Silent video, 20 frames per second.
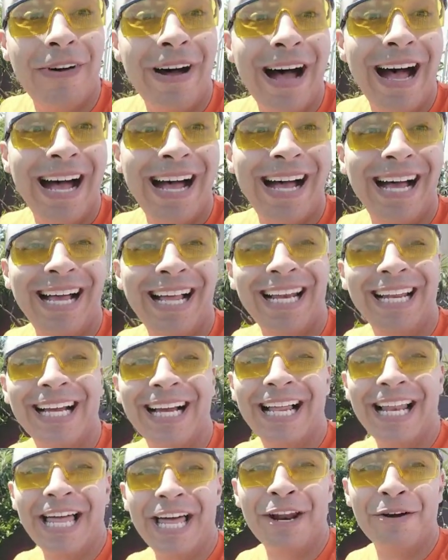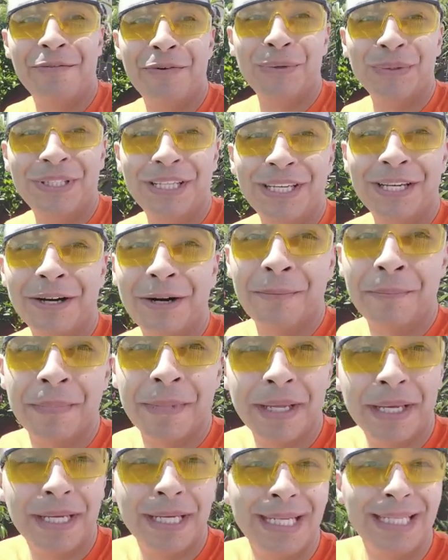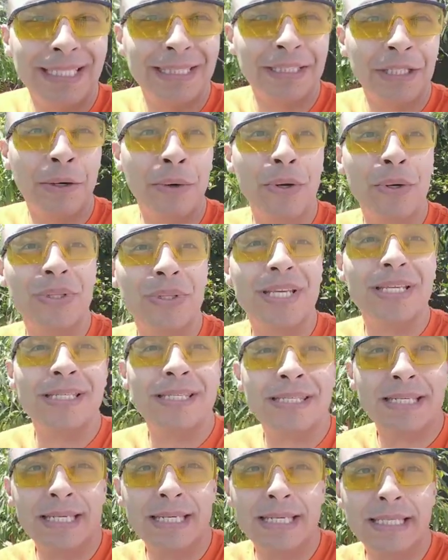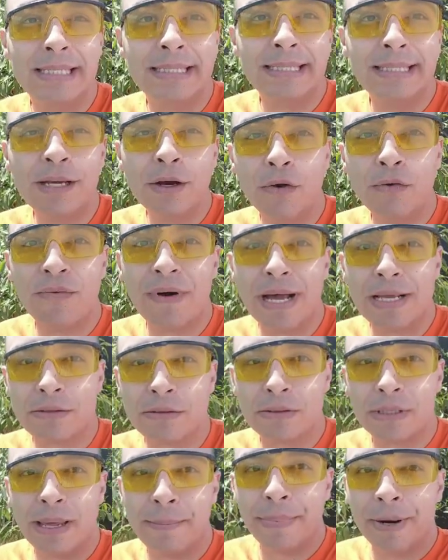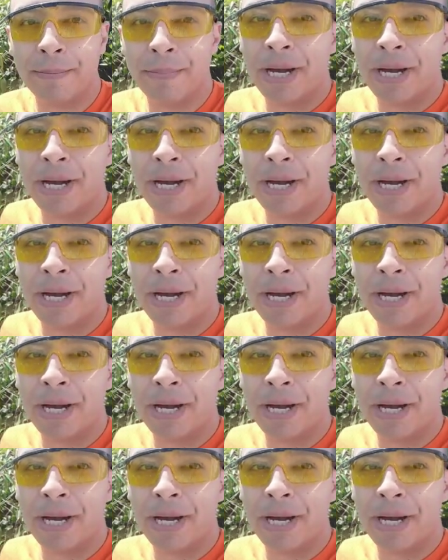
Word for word: Fala, galera. Voltei, ó. Então eu desci cinco vasos lá para